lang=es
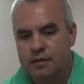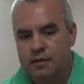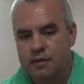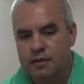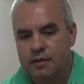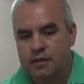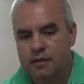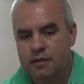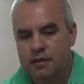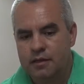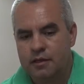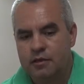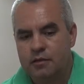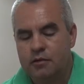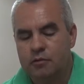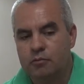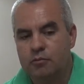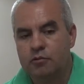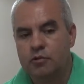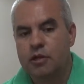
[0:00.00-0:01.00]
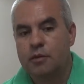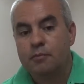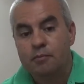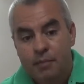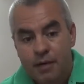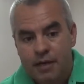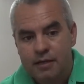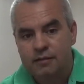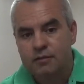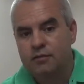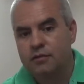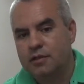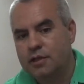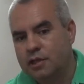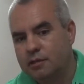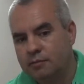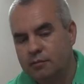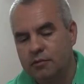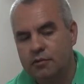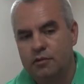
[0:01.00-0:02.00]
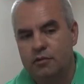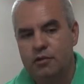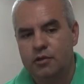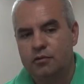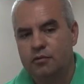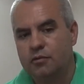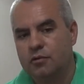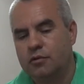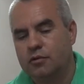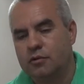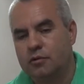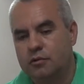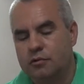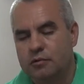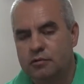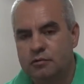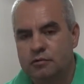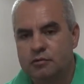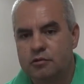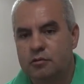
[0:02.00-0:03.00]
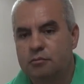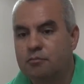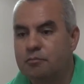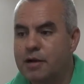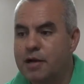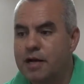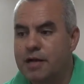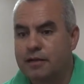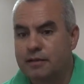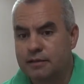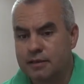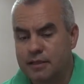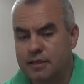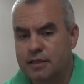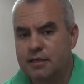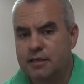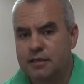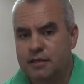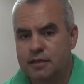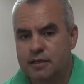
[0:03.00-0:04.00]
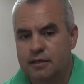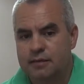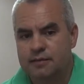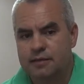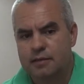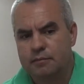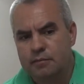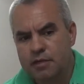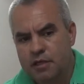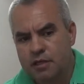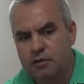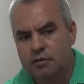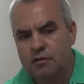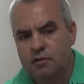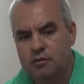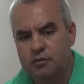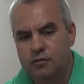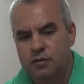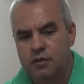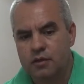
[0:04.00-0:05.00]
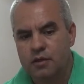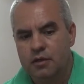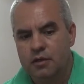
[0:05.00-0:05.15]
eh, y como un espacio, digamos, donde uno comparte, hace amigos,